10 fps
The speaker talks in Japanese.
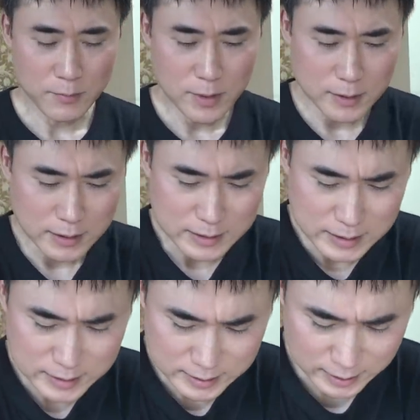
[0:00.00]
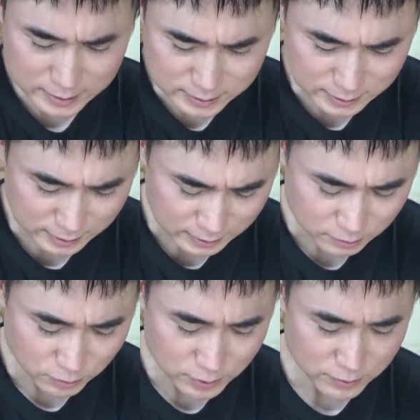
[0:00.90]
まあ、実際ですね
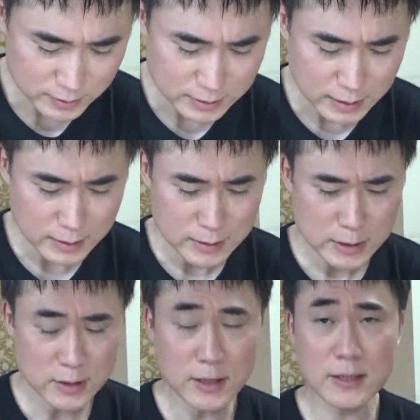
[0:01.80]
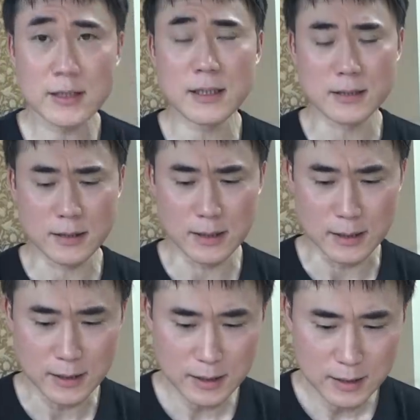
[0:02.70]
これは現実的にですね